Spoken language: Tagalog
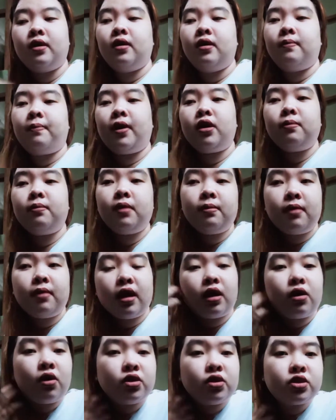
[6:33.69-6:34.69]
Pero may mga
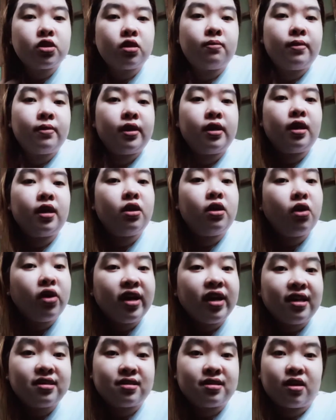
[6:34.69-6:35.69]
customer na
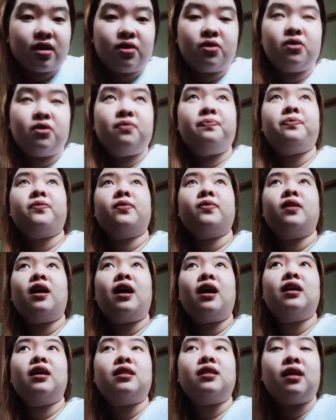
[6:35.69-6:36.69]
loyal sa iyo, na
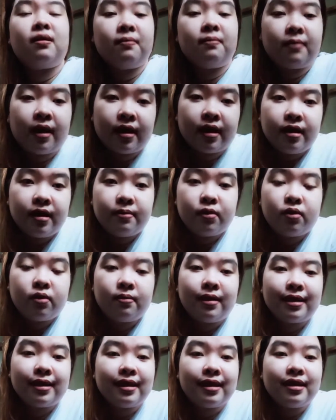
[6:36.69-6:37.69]
kahit ang bagal mong
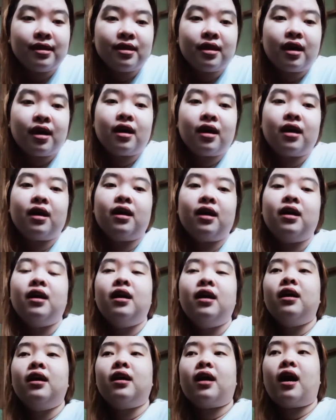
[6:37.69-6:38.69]
magtinda,
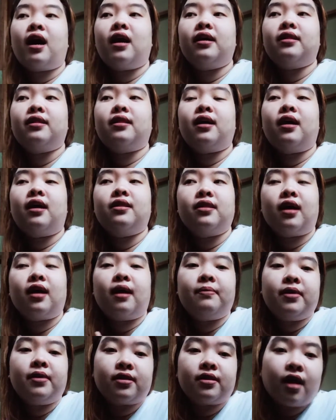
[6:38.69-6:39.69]
kahit na ang
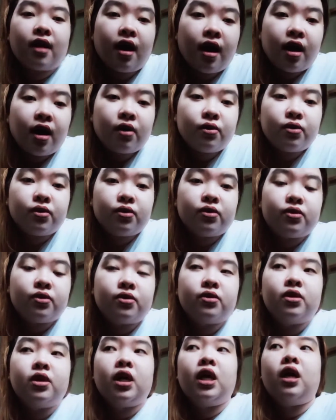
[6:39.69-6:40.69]
daming tao,
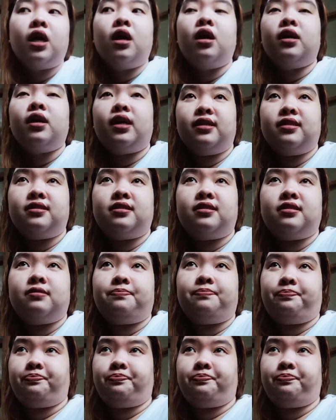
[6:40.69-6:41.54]
is